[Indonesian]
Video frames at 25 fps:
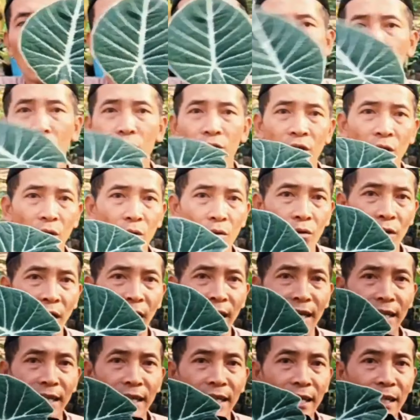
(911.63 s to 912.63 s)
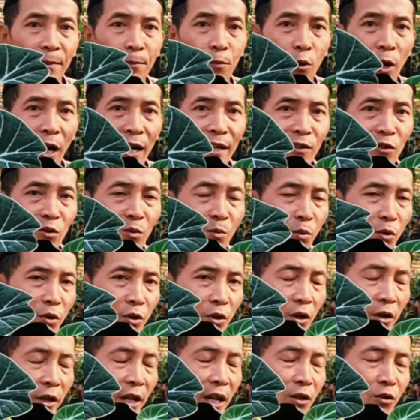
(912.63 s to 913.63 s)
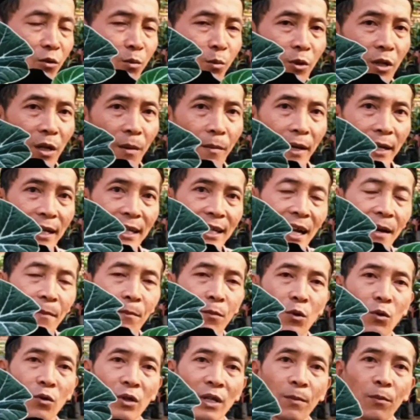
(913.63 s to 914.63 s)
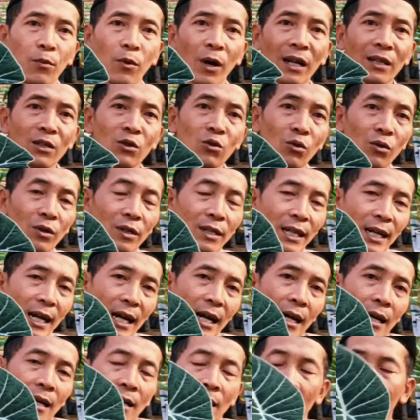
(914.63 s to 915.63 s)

Untuk seukuran ini ini bukan rumpun ya, yang rumpun kemarin 60 ribuan sudah